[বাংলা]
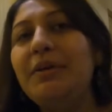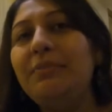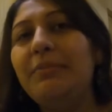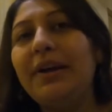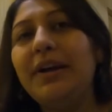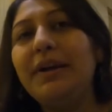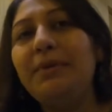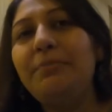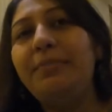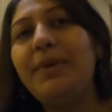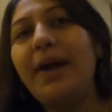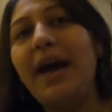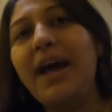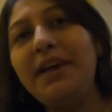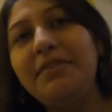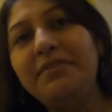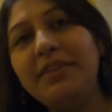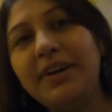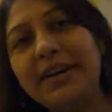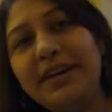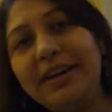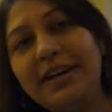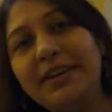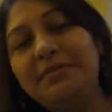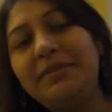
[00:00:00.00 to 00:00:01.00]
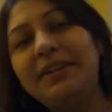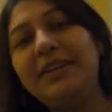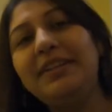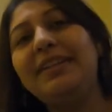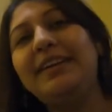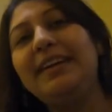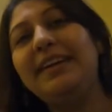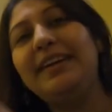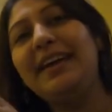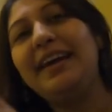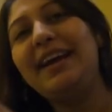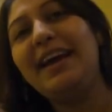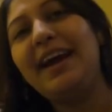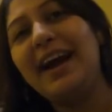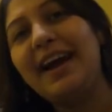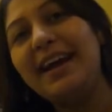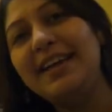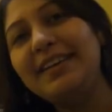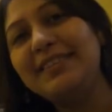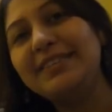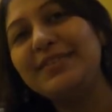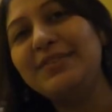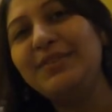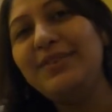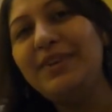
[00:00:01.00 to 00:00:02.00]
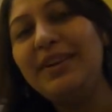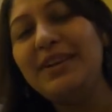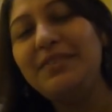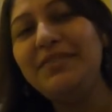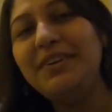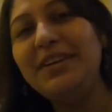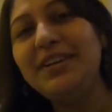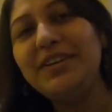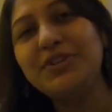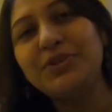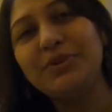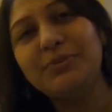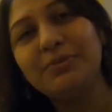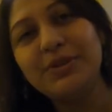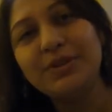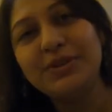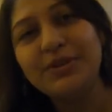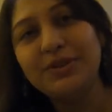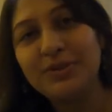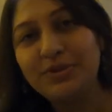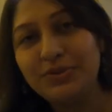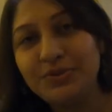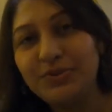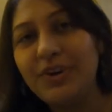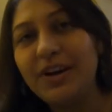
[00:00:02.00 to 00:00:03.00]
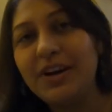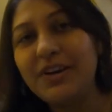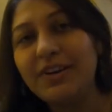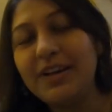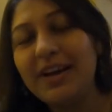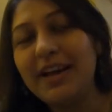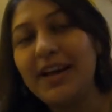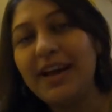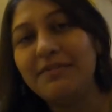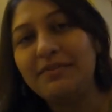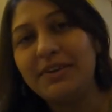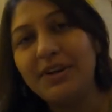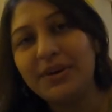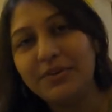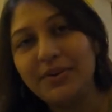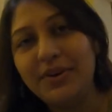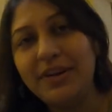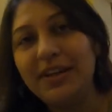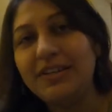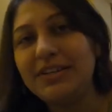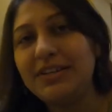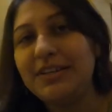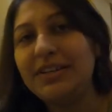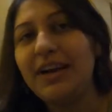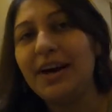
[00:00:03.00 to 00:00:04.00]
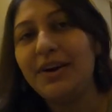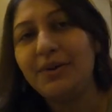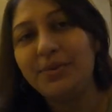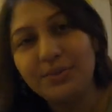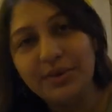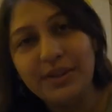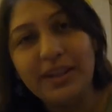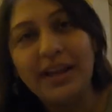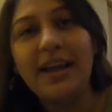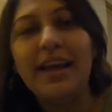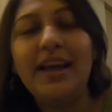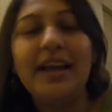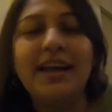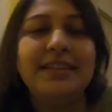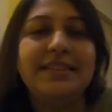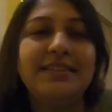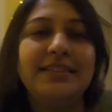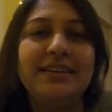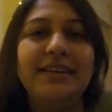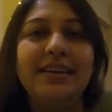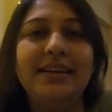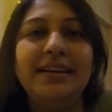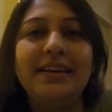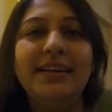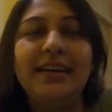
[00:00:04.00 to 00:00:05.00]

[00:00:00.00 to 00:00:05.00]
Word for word: মানে প্রাইমারি লেভেল থেকে হাই স্কুল লেভেলের সমস্ত স্টুডেন্টরাই একবার করে এসে ঠাকুর দেখে গেছে